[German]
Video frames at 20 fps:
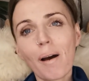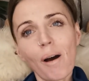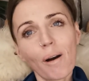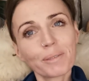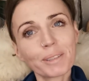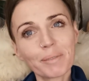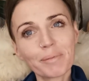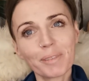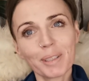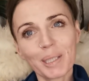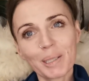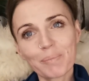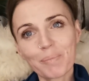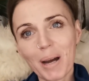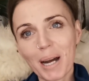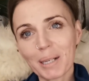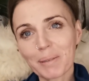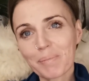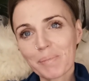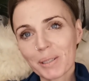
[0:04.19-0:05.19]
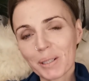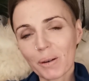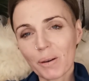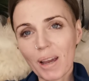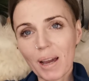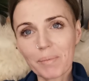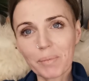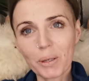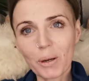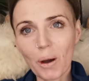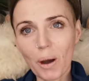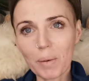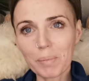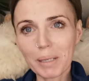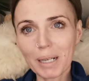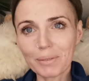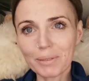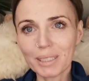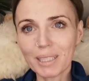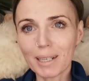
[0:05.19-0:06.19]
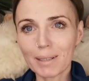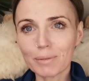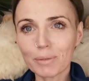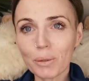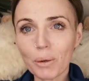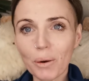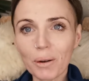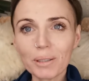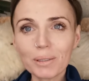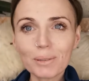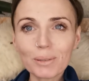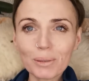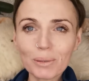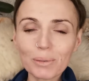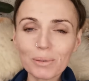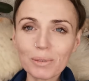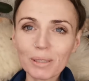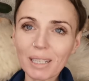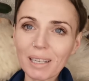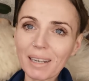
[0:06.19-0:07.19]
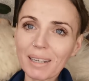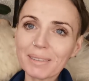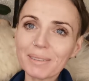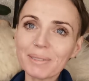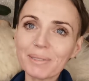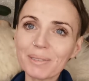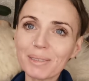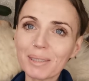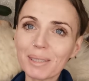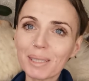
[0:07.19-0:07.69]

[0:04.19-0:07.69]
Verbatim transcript: auf den Weg macht, mit eurem Körper wieder Freund zu werden.